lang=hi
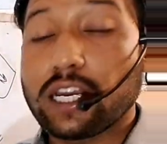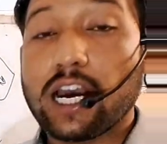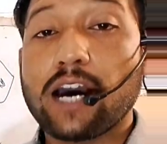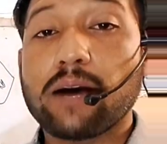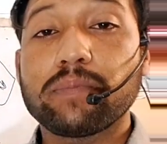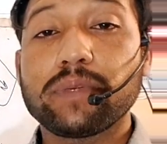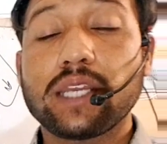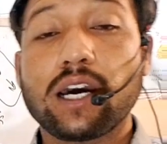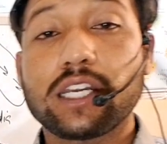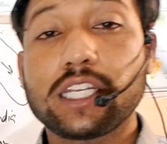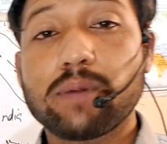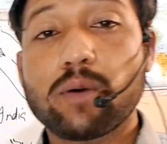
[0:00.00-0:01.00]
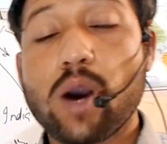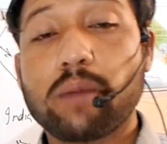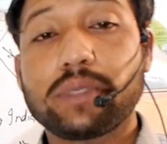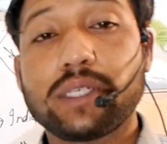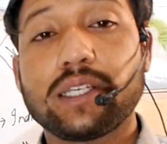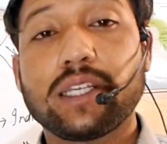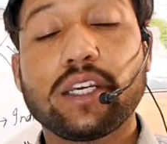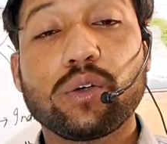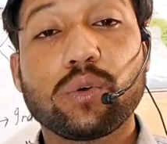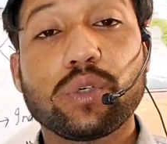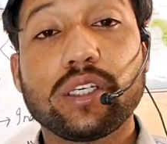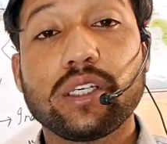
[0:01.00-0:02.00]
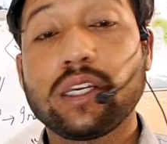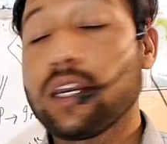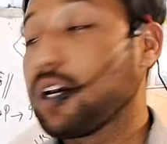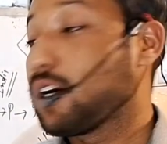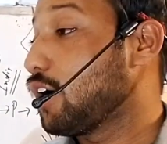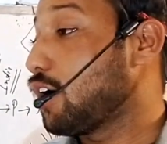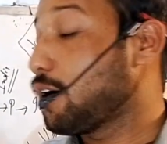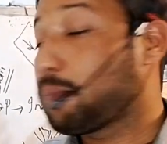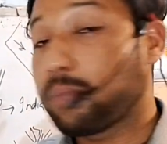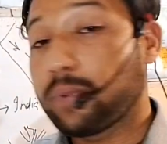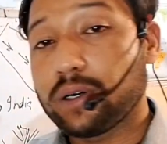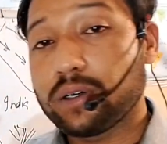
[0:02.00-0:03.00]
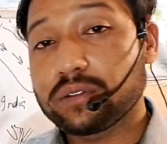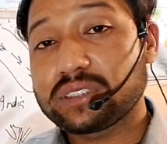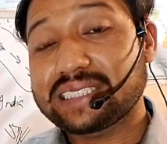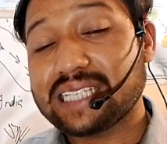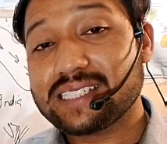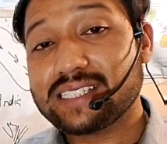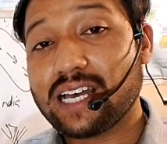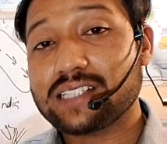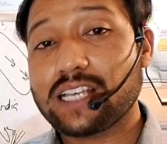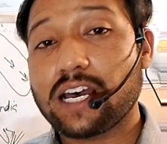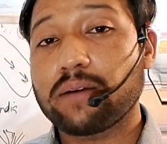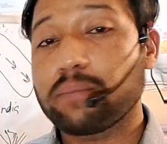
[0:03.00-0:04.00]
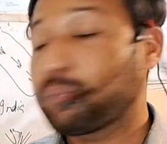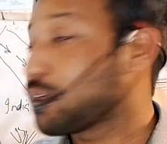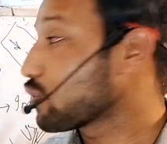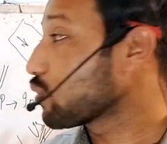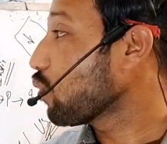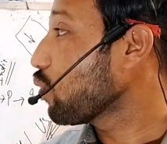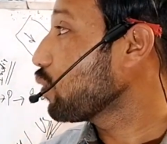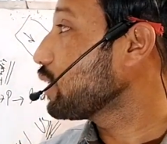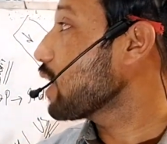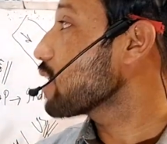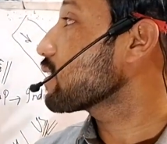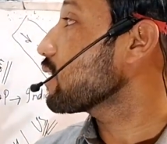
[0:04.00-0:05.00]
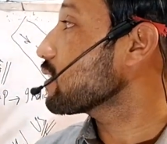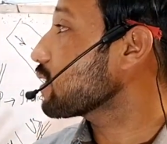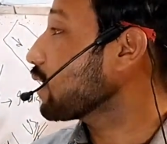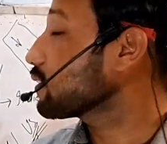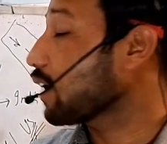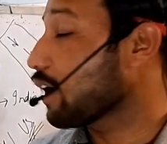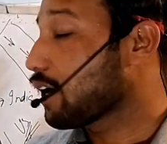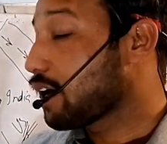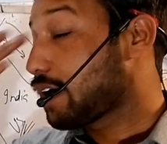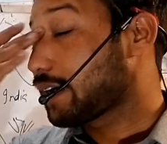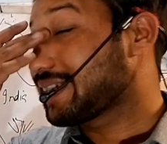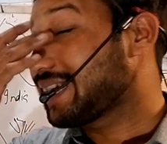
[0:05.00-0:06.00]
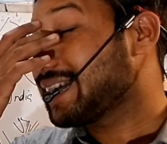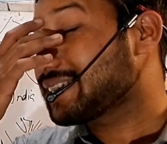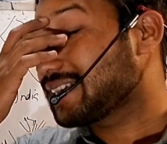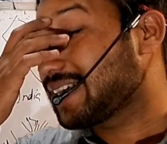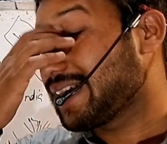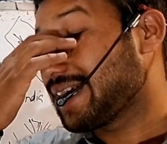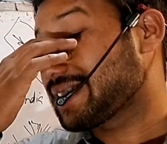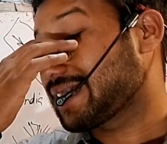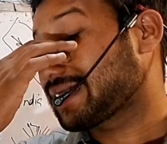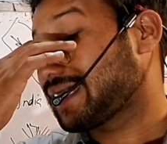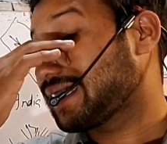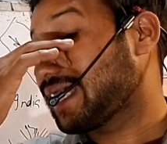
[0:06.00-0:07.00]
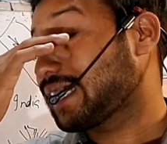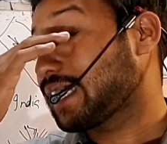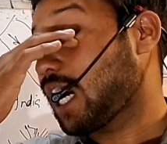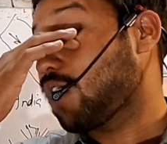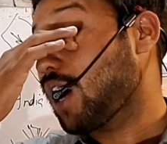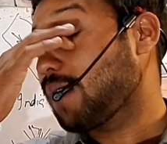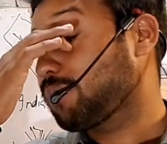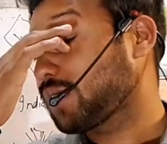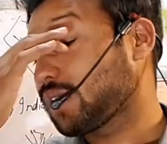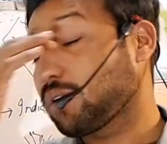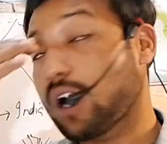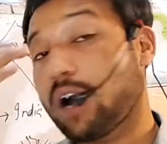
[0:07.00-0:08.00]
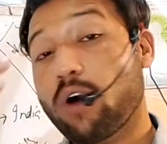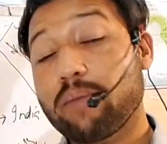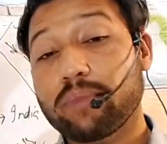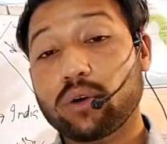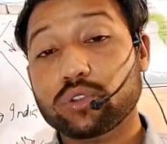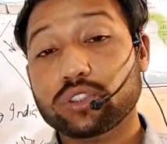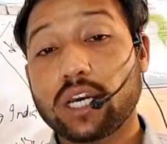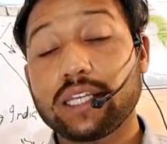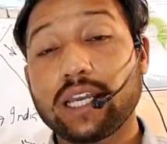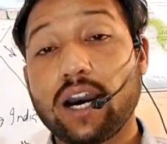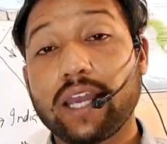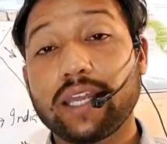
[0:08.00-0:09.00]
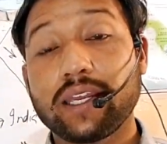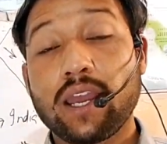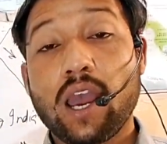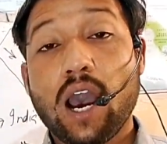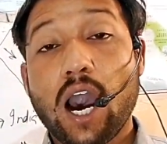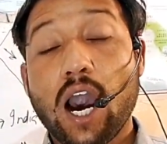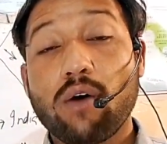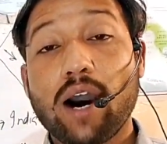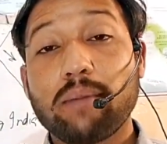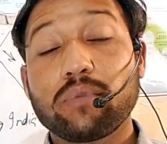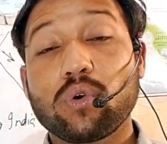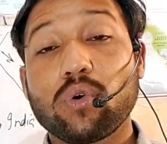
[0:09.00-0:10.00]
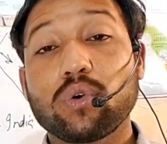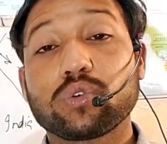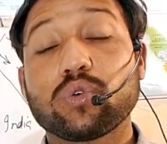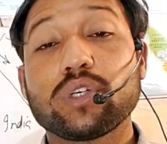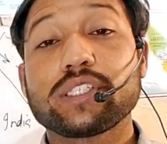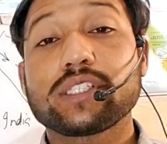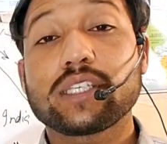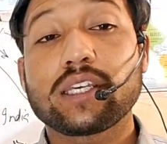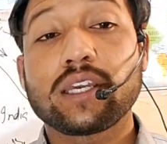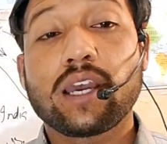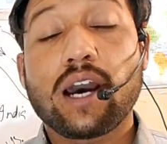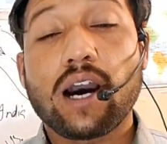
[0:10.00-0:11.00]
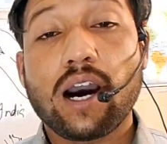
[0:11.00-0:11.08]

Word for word: के लिए अपने गरीब आवाम के लिए कोई सस्ता सा पेट्रोल या सस्ता सा गैस नहीं ले सकता ताकि आवाम की आवाम में खुशहाली आए आवाम को थोड़ी सी